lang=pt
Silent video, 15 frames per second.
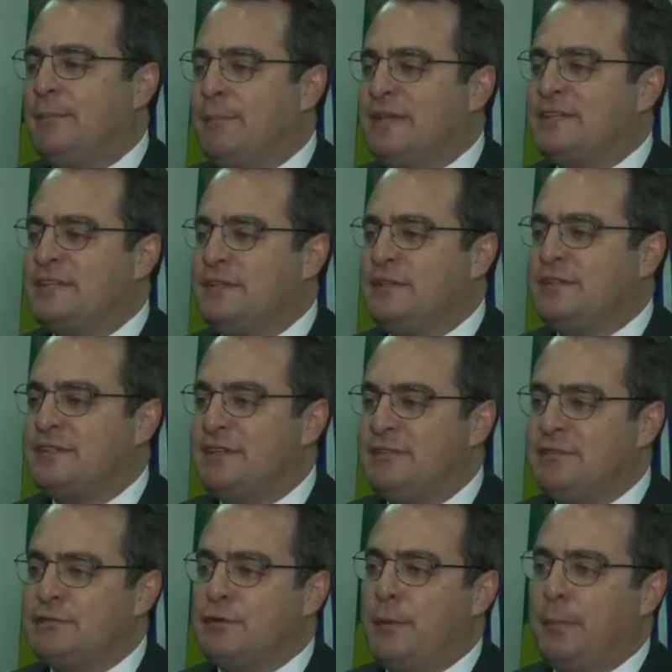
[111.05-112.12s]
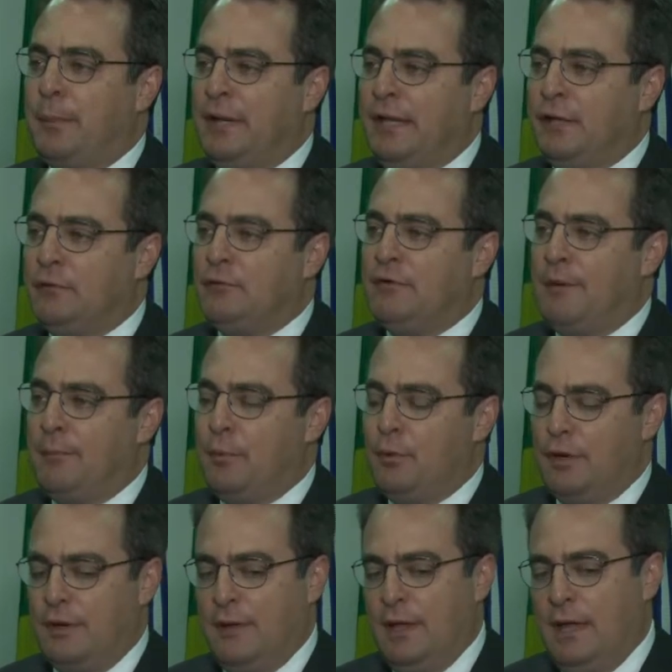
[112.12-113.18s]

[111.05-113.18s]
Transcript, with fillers: prestando esse serviço a pleno vapor.